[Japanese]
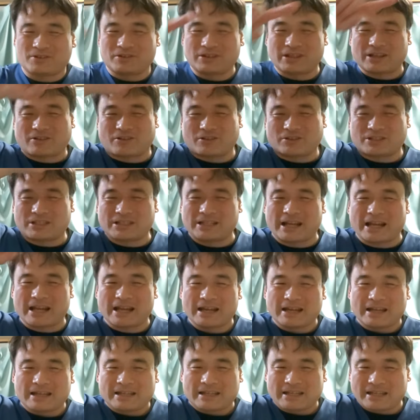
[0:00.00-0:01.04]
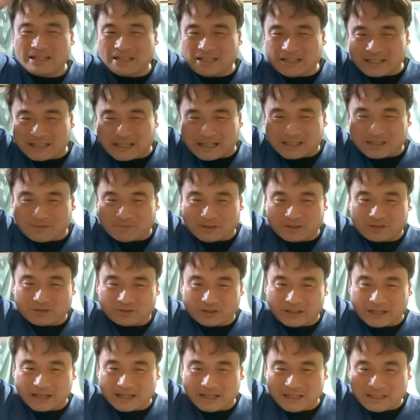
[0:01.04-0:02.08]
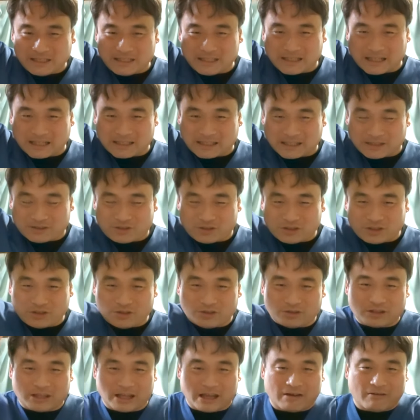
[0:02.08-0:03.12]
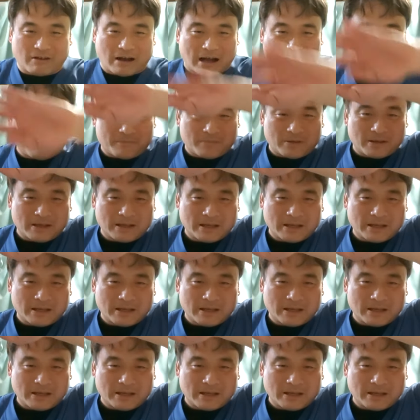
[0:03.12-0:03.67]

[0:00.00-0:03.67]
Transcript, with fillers: ほんで、こっちね、1出しますよね。1出したら次の手は、